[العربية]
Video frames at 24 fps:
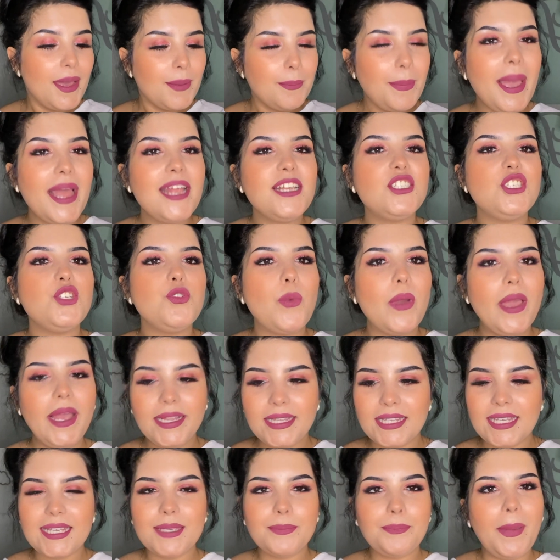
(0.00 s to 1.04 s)
بحال شي واحد
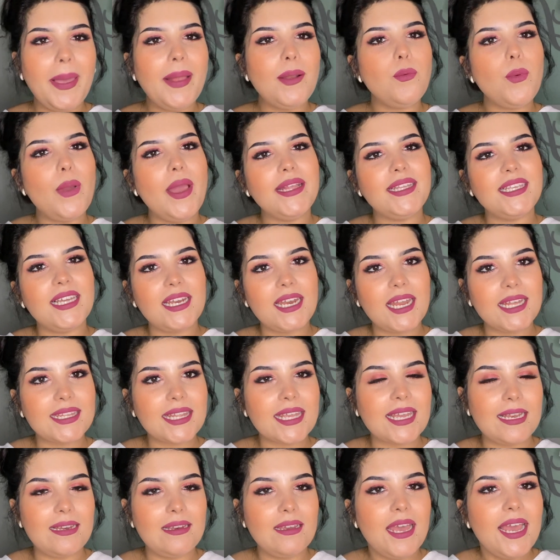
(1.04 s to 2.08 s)
كي بحال واحد يلاه
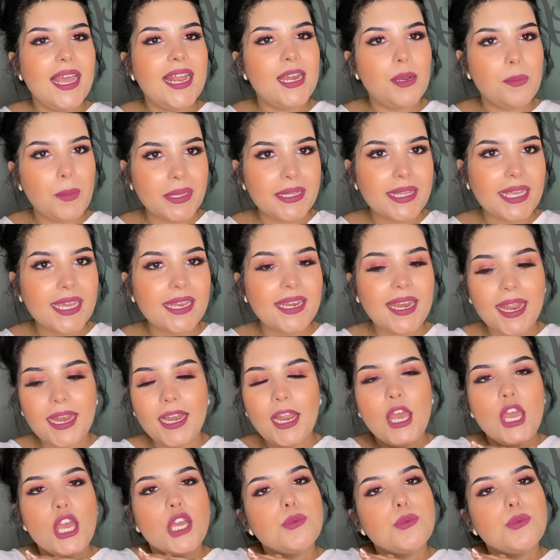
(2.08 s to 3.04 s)
دخل للماتيرنيل